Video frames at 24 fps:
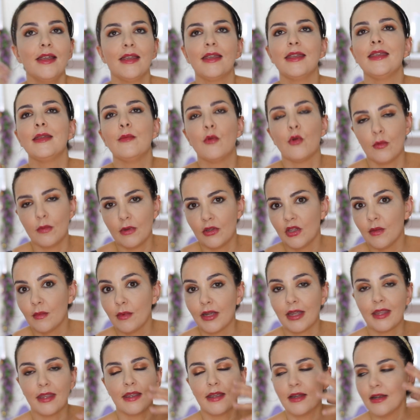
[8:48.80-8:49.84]
y volviendo a
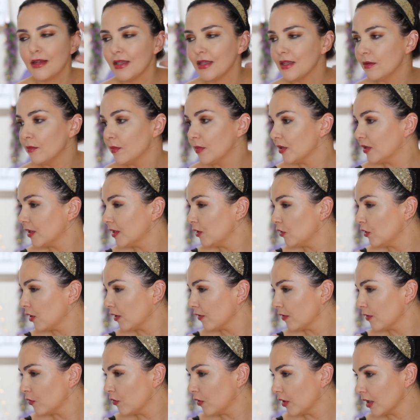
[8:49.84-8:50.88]
maquillar y me he tenido que
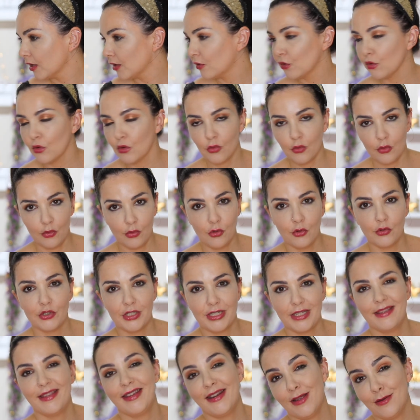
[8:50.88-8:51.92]
hacer un cristo
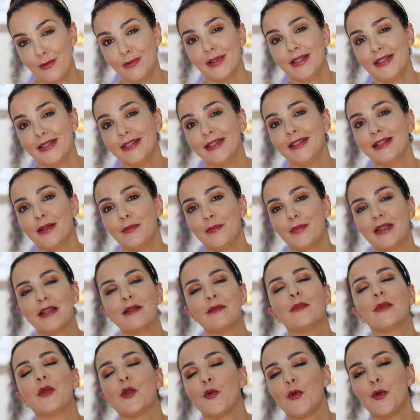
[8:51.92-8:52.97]
considerable en la
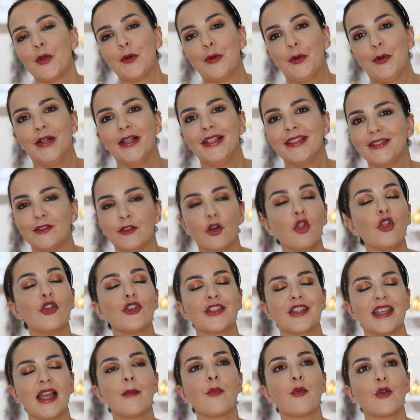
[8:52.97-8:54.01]
piel. Pero bueno, todo
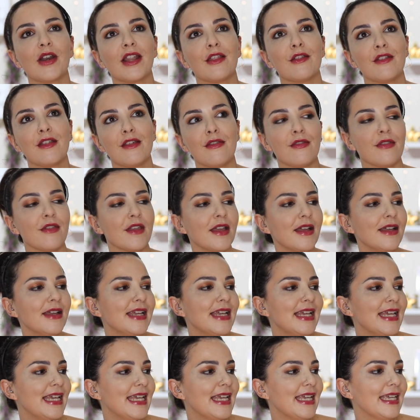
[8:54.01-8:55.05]
sea por la ciencia.
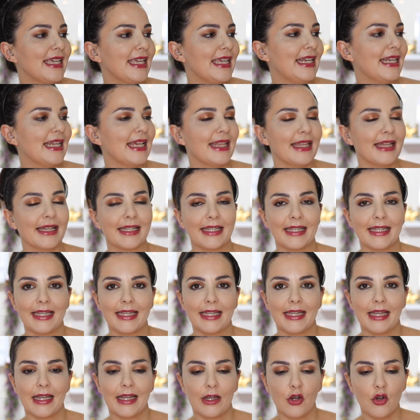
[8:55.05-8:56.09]
Y nada,
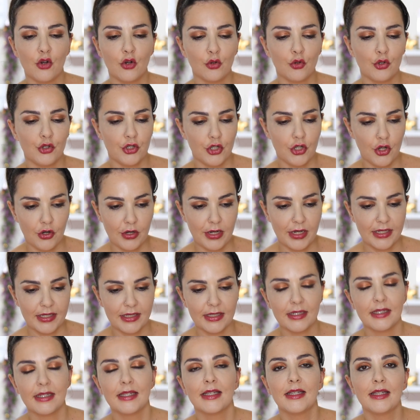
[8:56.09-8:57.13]
que
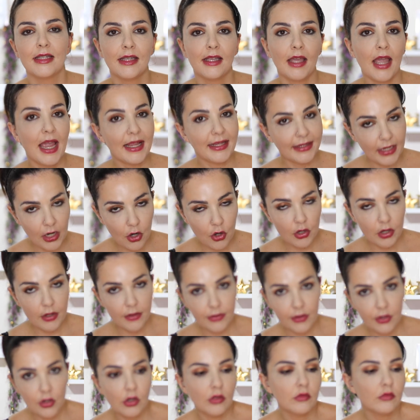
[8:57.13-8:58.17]
conclusiones. Esta
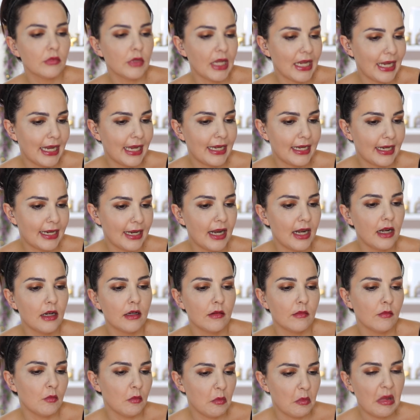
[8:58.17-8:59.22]
colección en
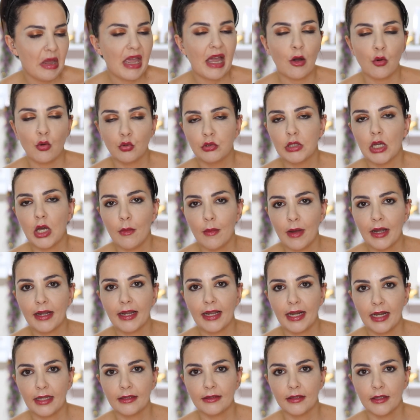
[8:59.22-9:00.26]
general me ha gustado más
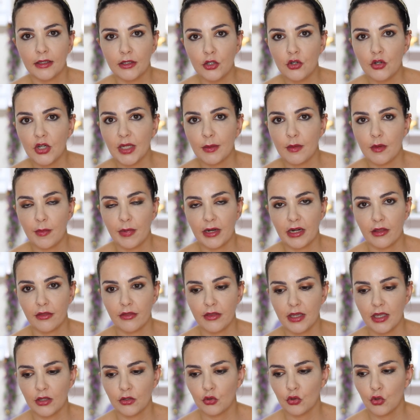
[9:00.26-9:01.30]
que la anterior, que me
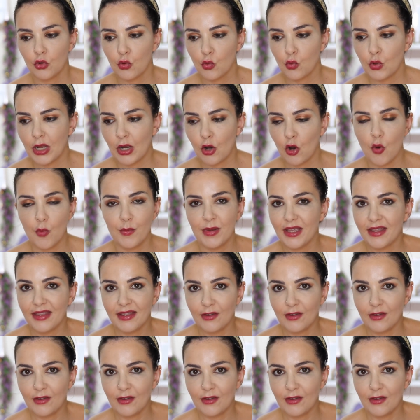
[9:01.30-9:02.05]
parecía todo una copia